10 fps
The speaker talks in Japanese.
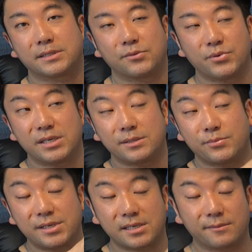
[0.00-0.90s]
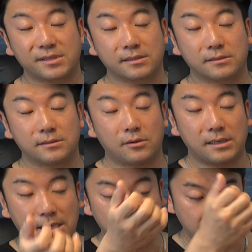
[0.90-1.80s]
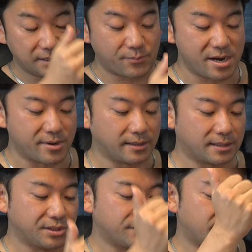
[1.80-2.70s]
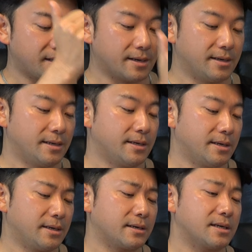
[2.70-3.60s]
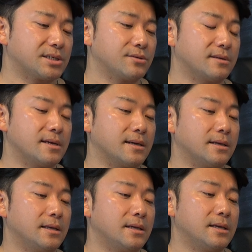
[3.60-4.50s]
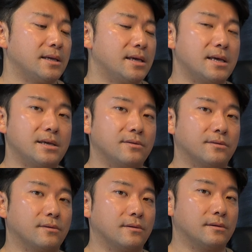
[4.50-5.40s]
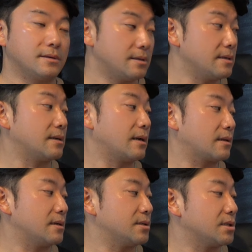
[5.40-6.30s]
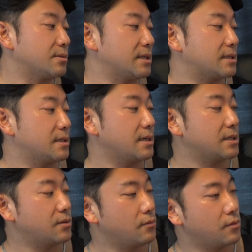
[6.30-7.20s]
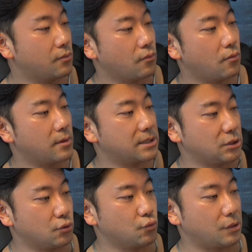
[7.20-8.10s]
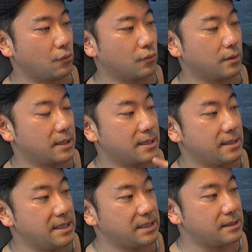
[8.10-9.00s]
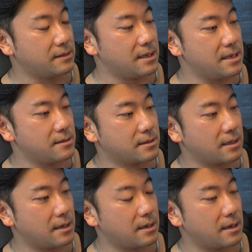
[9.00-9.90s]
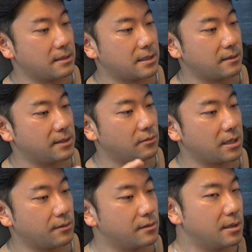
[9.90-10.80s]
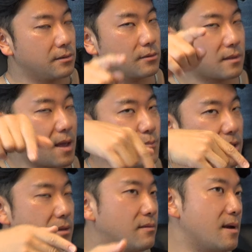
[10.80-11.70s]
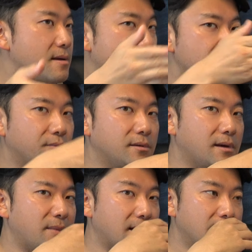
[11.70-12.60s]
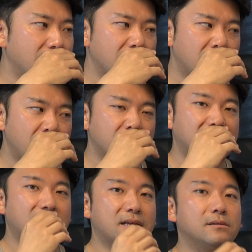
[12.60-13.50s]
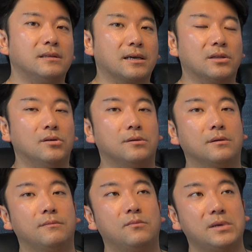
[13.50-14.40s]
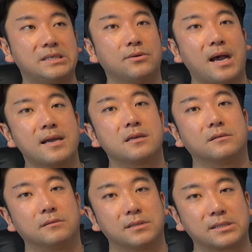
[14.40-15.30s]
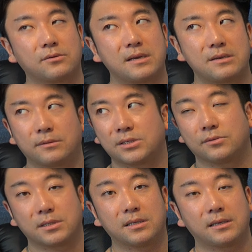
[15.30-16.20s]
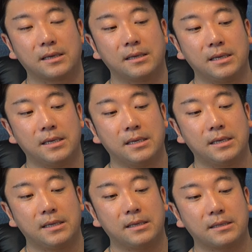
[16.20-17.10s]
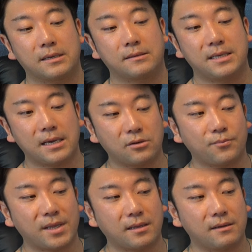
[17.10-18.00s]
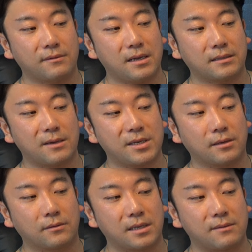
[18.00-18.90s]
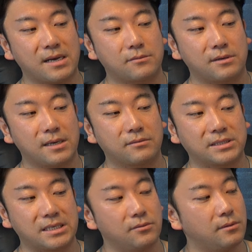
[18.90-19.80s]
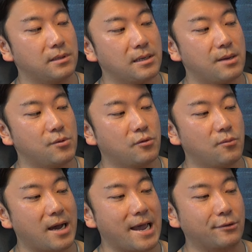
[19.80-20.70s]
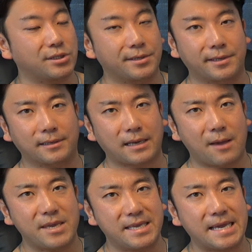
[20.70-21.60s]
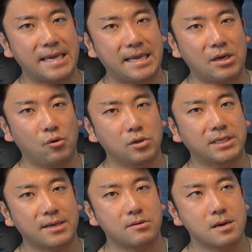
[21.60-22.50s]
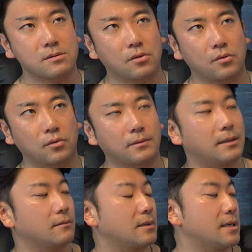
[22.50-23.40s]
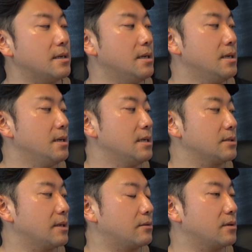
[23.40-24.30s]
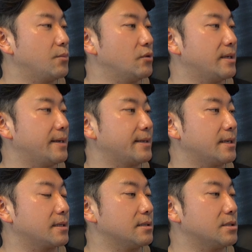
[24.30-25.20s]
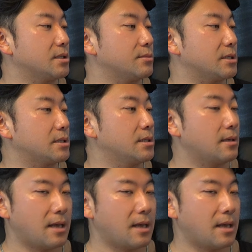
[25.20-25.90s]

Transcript: So please, please stamp the paper って感じで言って、いると、いいかなって感じはします。だからそういうところが注意ということで、イスラエルから、例えば他の国々のスタンプってイスラエルに入る分には、いろいろ聞かれるんだけど、一応入れるんです。これはいろんな人に聞いてね。だけど逆のパターンはダメなので、これは基本的には向こうも配慮してくれて、紙にね、押してくれるということなので、それは特に問題ないかなって感じがします。